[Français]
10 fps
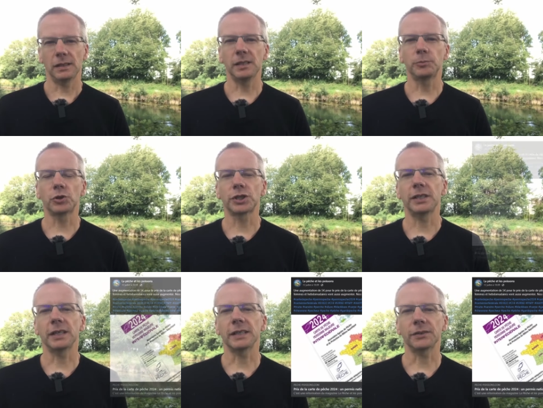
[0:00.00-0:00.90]
L'année
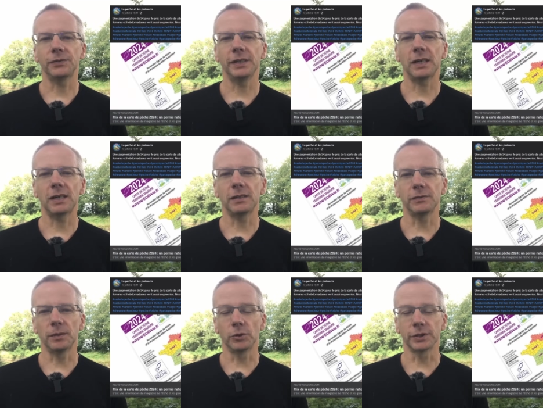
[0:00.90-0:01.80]
prochaine, la carte fédérale
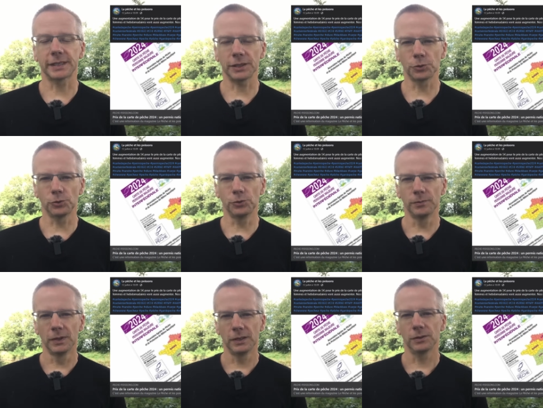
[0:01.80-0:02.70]
va prendre 5 euros,
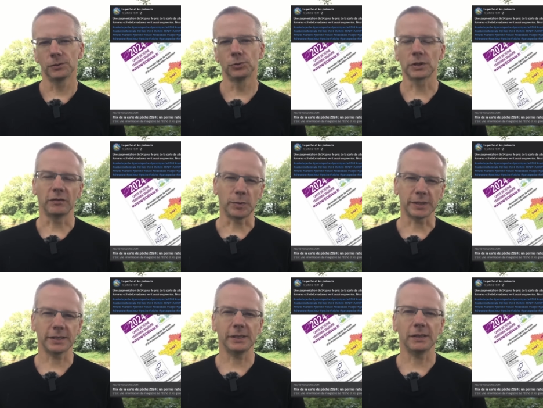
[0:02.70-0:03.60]
donc elle va
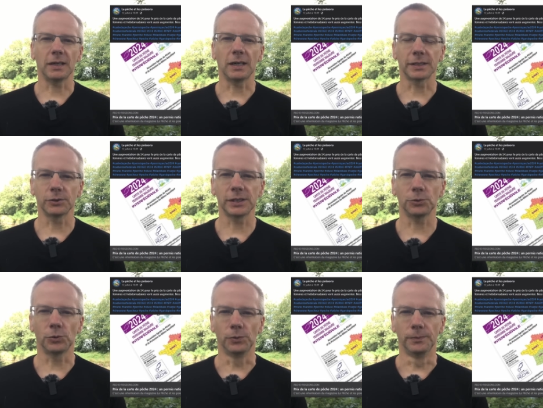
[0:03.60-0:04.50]
passer à 110 euros.